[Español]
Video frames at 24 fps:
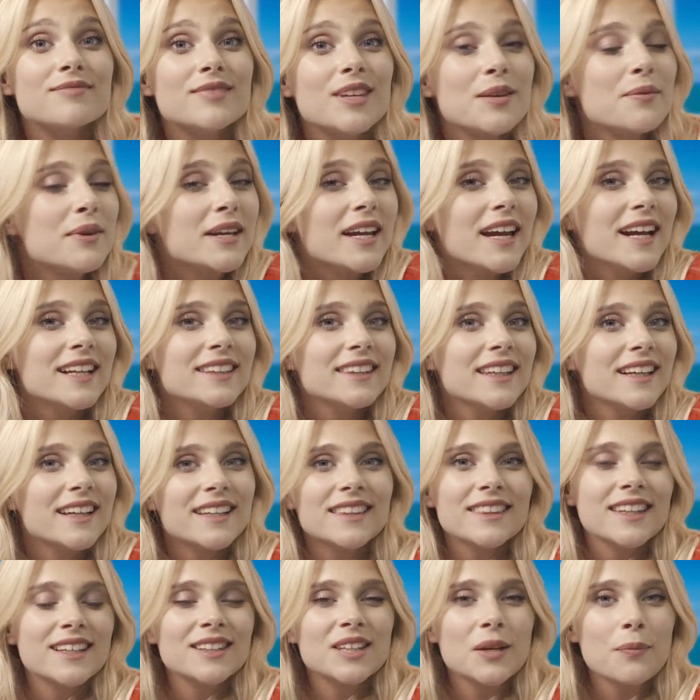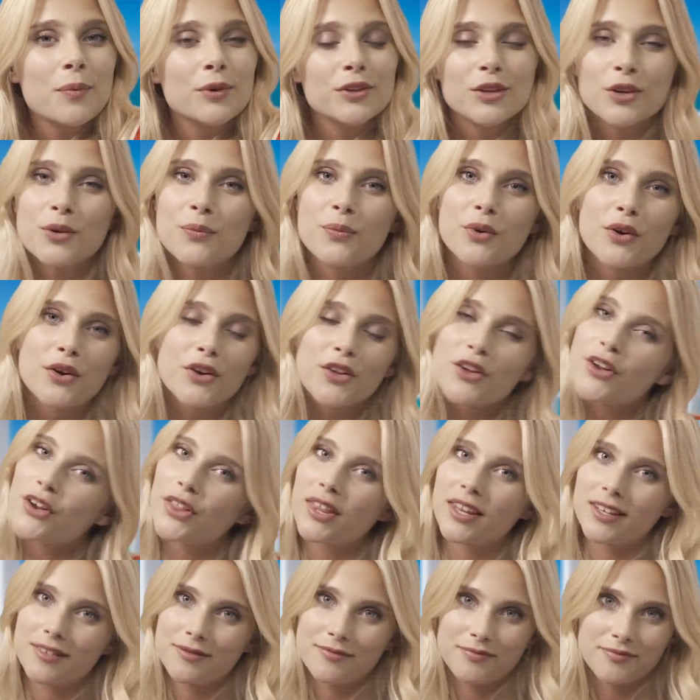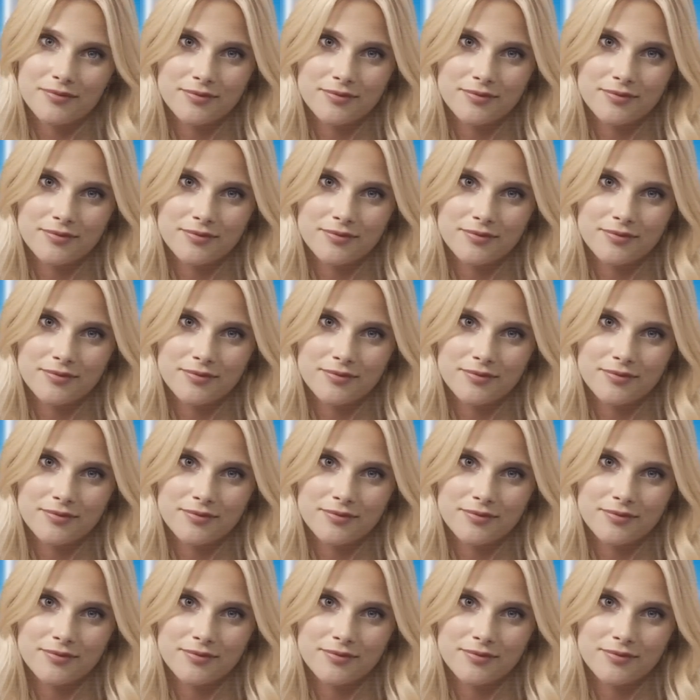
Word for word: que me encanta que intentes poner un poco de orden.